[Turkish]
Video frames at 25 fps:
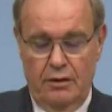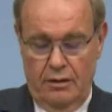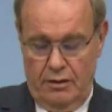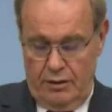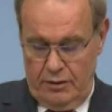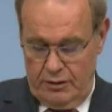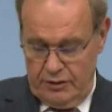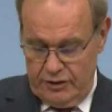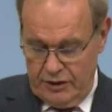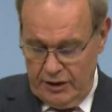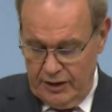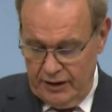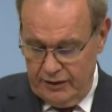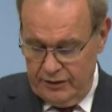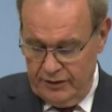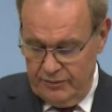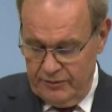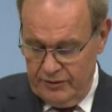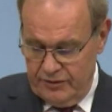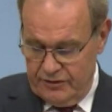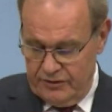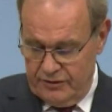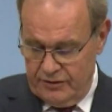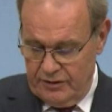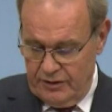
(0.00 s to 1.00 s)

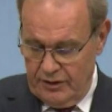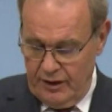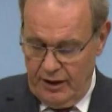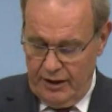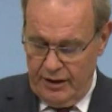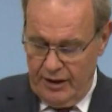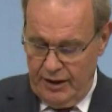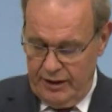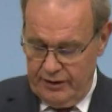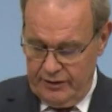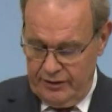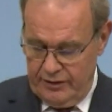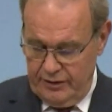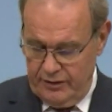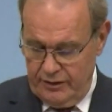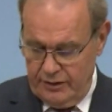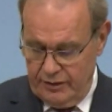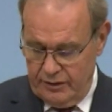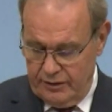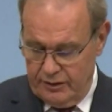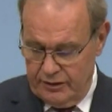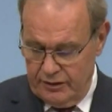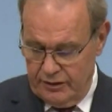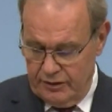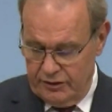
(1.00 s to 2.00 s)
Şehidimiz Yener
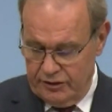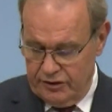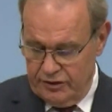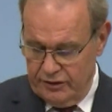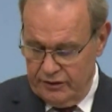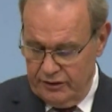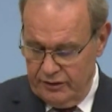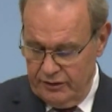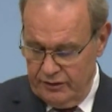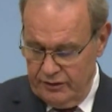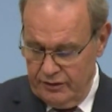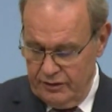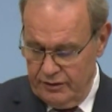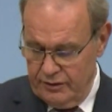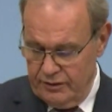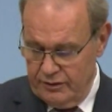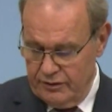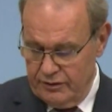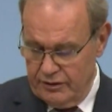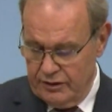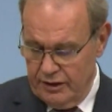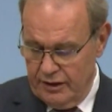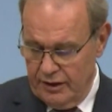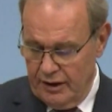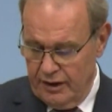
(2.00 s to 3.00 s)
Kırıkçı'nın
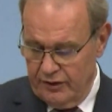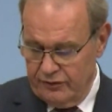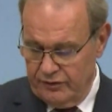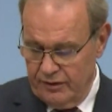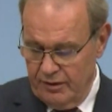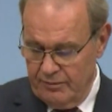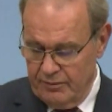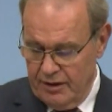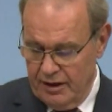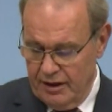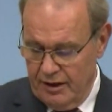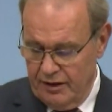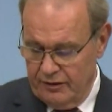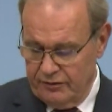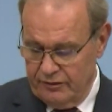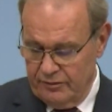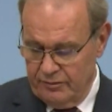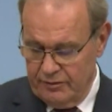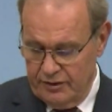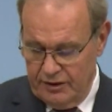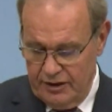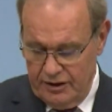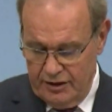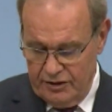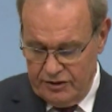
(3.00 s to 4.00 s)
cenaze
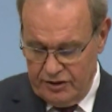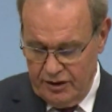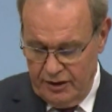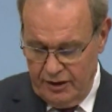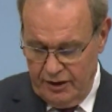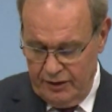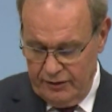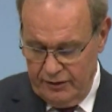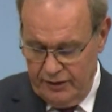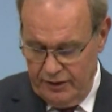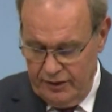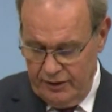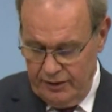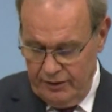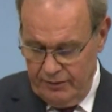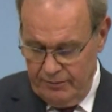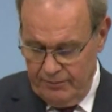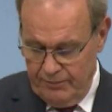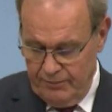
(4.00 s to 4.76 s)
merasiminde yaşananların